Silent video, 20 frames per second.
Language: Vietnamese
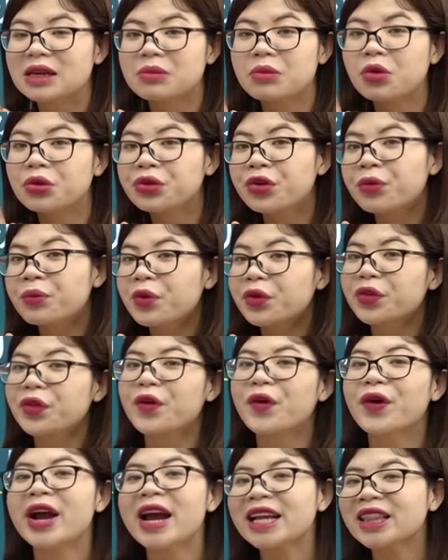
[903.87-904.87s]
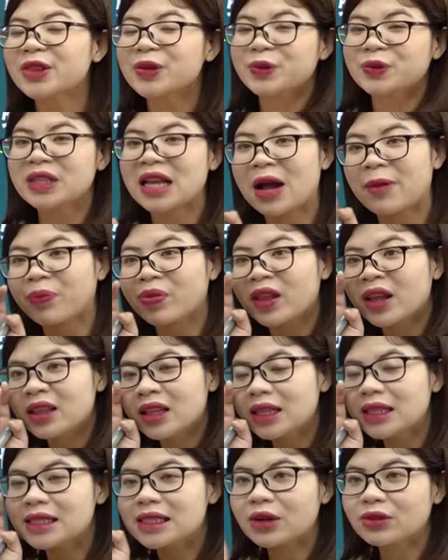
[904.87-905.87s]
Mono mono hết đúng không nào?
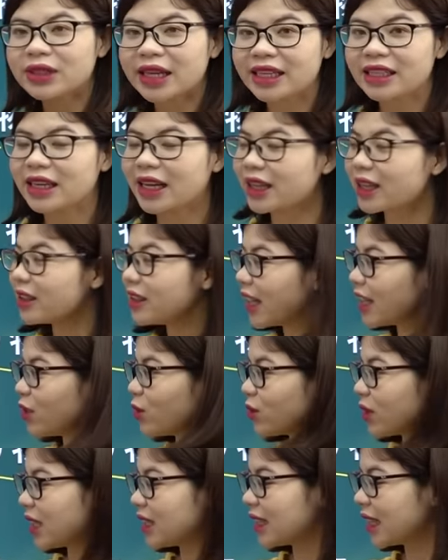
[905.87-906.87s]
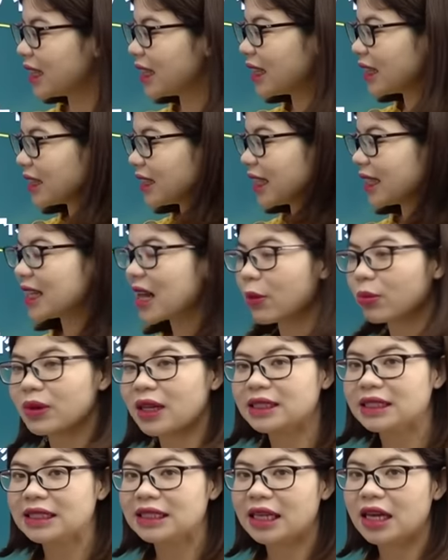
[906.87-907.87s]
Thế thì sau này những cái từ này chúng ta sẽ sẽ đọc
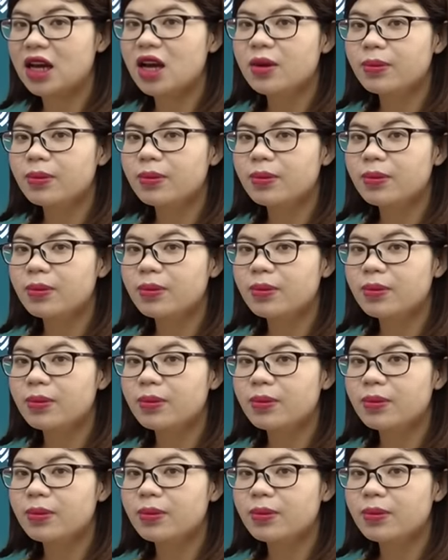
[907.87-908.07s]
là gì nhỉ?